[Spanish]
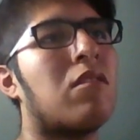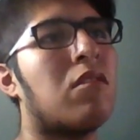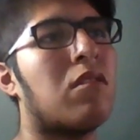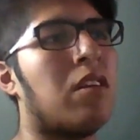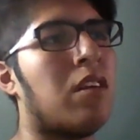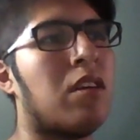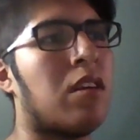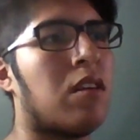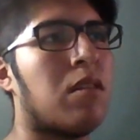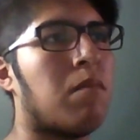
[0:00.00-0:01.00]

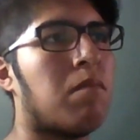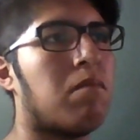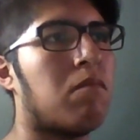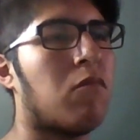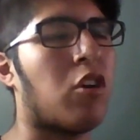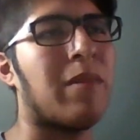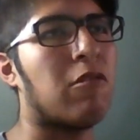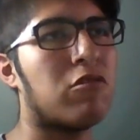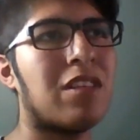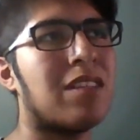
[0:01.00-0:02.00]
y lo que me
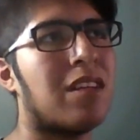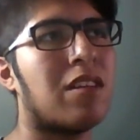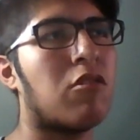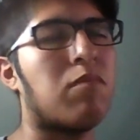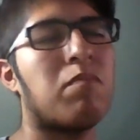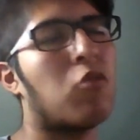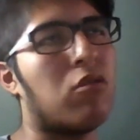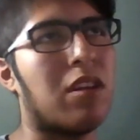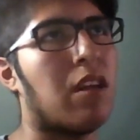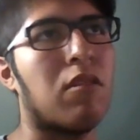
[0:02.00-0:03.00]
gusta hacer
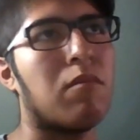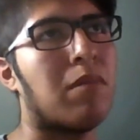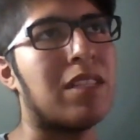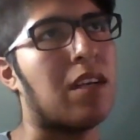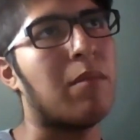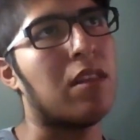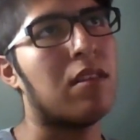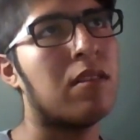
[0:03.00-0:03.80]
con dinero, básicamente.